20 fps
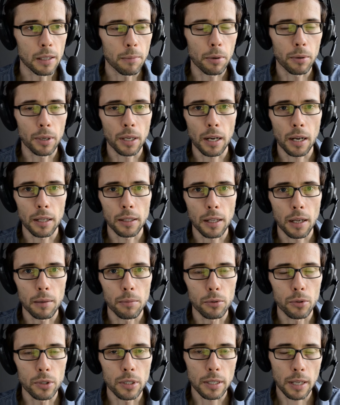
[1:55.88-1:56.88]
niepełna klatka
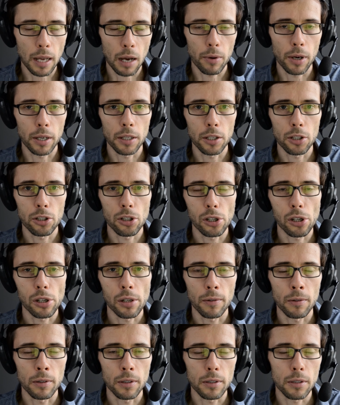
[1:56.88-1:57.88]
by uzyskała jeszcze
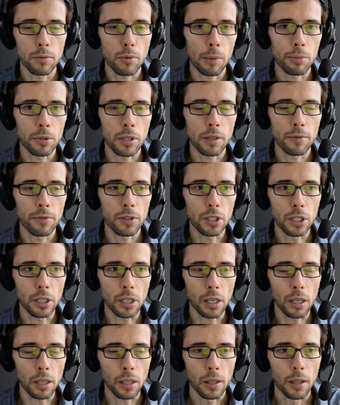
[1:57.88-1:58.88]
e, słabsze
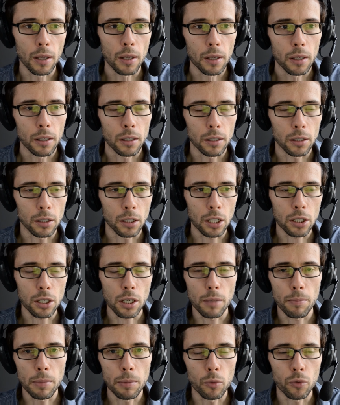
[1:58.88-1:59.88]
wyniki,
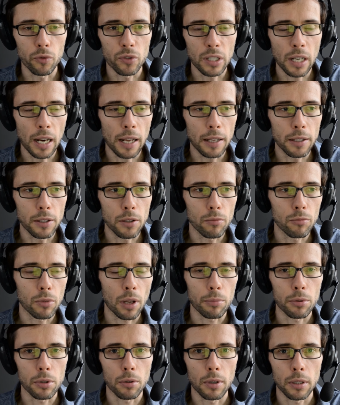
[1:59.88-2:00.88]
jeżeli bym uwzględnił
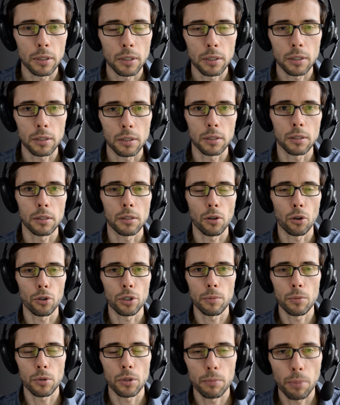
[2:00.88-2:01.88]
na przykład
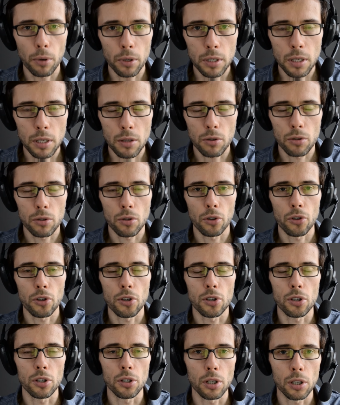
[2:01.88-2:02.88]
80% e, ostrości czy